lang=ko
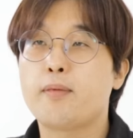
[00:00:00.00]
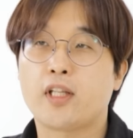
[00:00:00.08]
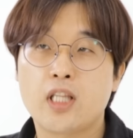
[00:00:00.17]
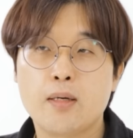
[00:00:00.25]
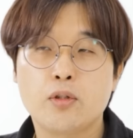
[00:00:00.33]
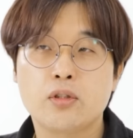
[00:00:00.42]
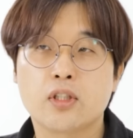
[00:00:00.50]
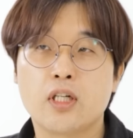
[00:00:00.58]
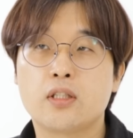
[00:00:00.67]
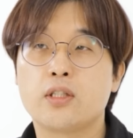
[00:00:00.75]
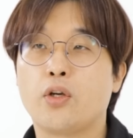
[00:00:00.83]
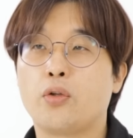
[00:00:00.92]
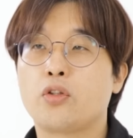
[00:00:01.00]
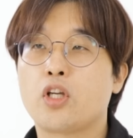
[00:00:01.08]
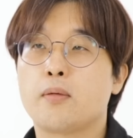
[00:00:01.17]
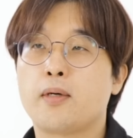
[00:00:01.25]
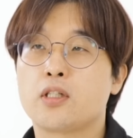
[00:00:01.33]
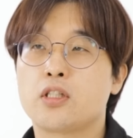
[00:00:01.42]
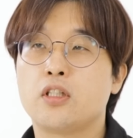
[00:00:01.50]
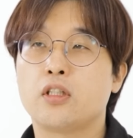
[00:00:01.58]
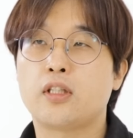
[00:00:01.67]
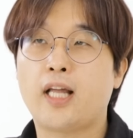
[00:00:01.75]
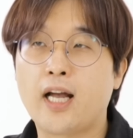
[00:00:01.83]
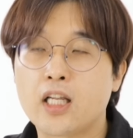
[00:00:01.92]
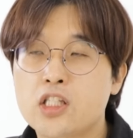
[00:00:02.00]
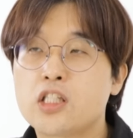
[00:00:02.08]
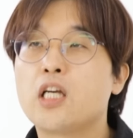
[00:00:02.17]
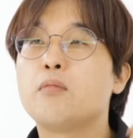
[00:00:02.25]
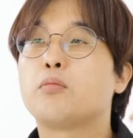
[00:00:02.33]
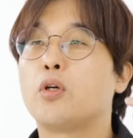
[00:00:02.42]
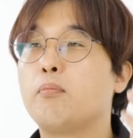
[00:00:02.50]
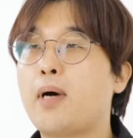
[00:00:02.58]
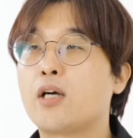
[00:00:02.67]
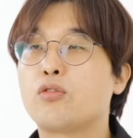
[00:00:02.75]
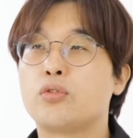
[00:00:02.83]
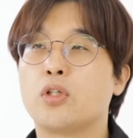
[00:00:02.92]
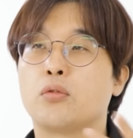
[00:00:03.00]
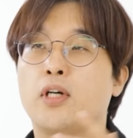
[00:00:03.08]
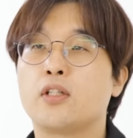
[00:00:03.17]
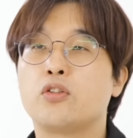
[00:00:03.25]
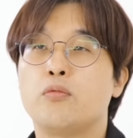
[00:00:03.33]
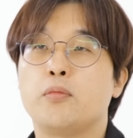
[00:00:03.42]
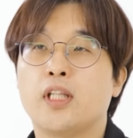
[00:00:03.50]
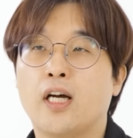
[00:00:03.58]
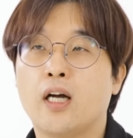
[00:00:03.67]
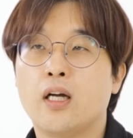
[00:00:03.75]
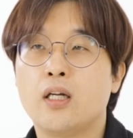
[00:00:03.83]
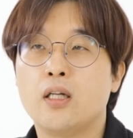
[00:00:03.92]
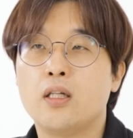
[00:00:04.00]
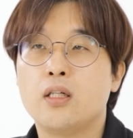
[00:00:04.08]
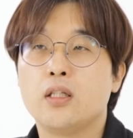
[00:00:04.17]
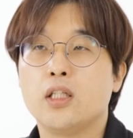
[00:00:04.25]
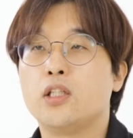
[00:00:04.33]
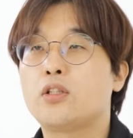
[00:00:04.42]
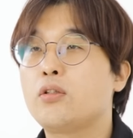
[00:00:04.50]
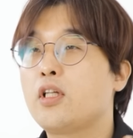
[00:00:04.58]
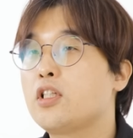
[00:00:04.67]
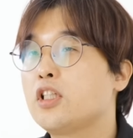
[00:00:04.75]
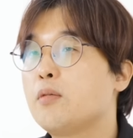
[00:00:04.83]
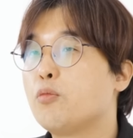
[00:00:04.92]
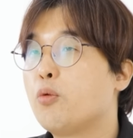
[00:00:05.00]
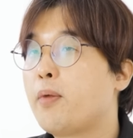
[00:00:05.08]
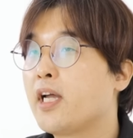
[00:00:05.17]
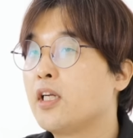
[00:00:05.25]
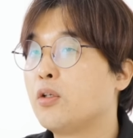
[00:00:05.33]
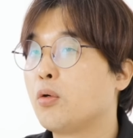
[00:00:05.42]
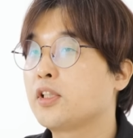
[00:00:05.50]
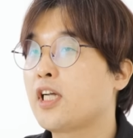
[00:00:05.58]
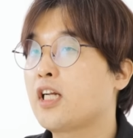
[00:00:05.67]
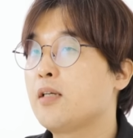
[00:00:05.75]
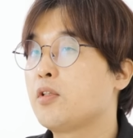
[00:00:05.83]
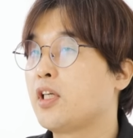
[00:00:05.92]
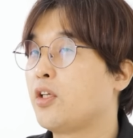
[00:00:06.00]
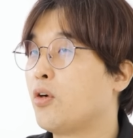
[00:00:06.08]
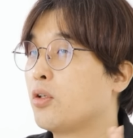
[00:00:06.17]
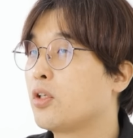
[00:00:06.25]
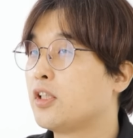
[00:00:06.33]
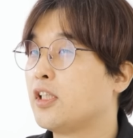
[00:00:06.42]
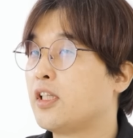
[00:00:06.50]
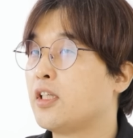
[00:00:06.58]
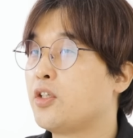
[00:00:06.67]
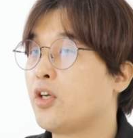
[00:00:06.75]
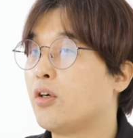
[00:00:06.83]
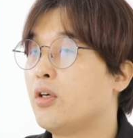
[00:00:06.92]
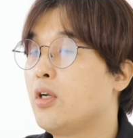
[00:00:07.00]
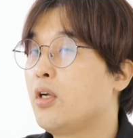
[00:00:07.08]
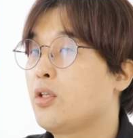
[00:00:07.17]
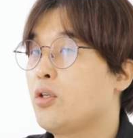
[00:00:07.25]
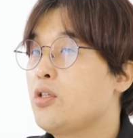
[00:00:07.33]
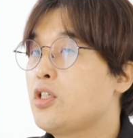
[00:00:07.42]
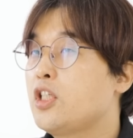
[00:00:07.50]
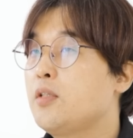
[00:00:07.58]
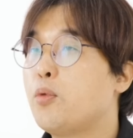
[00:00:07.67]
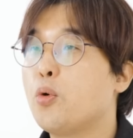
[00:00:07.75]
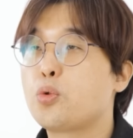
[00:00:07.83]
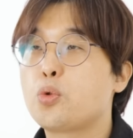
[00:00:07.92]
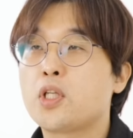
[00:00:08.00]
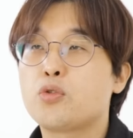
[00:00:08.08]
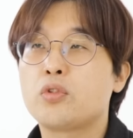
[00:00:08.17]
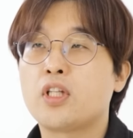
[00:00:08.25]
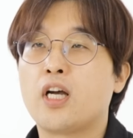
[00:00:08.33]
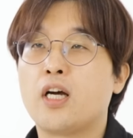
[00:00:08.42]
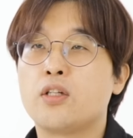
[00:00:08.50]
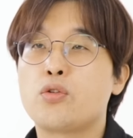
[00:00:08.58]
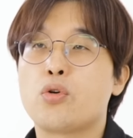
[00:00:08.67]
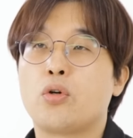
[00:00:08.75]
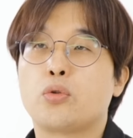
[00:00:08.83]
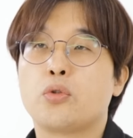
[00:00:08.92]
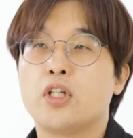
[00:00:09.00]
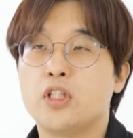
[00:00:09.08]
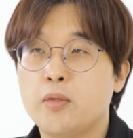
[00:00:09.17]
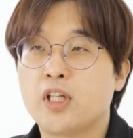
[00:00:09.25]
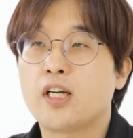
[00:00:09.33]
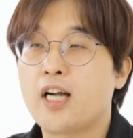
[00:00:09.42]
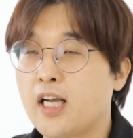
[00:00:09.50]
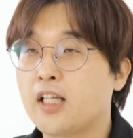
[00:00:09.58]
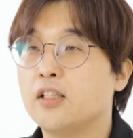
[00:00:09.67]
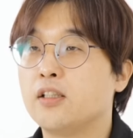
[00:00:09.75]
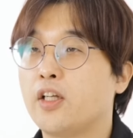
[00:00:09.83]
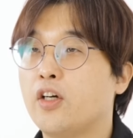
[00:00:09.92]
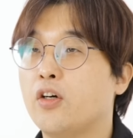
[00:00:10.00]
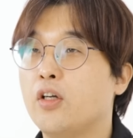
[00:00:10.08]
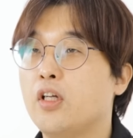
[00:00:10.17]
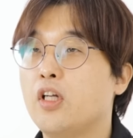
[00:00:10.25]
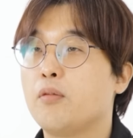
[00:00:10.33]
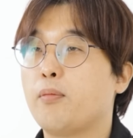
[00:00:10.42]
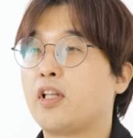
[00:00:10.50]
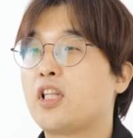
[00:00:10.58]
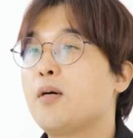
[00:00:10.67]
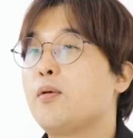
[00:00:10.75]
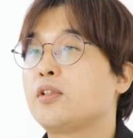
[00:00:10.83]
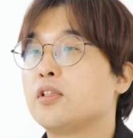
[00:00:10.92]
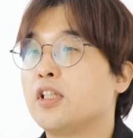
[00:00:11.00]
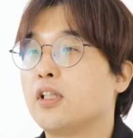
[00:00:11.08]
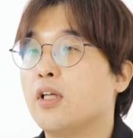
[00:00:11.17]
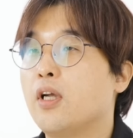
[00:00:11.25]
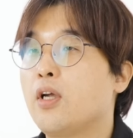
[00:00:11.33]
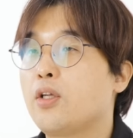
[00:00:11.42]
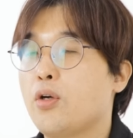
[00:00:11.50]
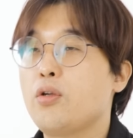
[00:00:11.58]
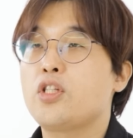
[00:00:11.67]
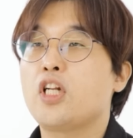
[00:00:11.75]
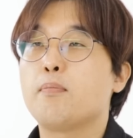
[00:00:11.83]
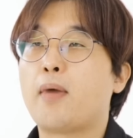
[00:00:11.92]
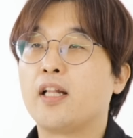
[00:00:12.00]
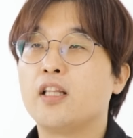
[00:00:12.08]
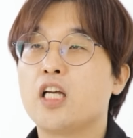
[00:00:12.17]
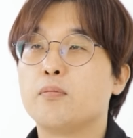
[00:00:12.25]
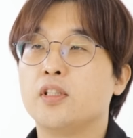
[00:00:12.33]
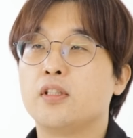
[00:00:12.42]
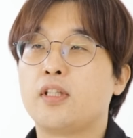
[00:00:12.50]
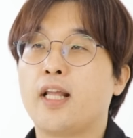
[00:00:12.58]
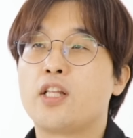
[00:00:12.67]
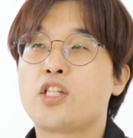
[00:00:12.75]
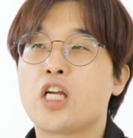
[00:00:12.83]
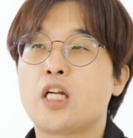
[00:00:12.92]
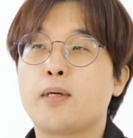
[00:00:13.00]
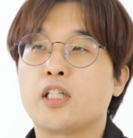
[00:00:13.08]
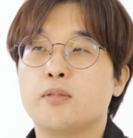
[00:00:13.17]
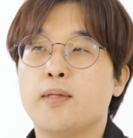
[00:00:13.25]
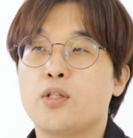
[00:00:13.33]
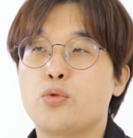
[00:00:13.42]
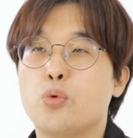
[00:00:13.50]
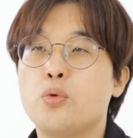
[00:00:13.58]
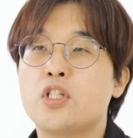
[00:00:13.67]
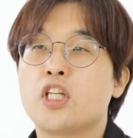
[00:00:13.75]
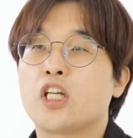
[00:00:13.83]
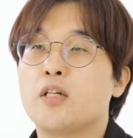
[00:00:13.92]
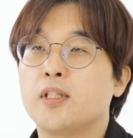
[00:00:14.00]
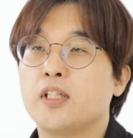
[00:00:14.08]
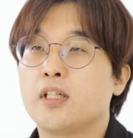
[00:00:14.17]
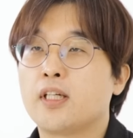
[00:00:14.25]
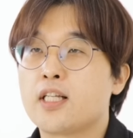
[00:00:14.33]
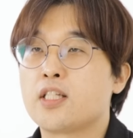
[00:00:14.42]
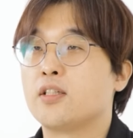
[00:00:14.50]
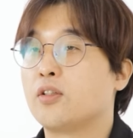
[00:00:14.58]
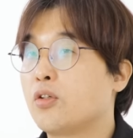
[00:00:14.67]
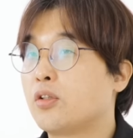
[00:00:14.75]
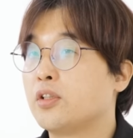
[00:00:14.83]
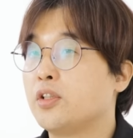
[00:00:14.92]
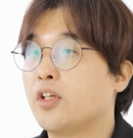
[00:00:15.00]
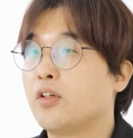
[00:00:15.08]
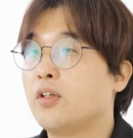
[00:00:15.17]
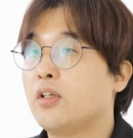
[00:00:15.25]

메타버스가 그 연결의 방식을 다시 한번 바꾸려고 하는 겁니다. 인터넷이나 모바일로 사람들이 연결될 때는요. 현실을 보조해준다는 정도의 의미가 강했는데요. 메타버스는 현실의 만남을 대체할 만큼의 존재감을 가지는 거거든요.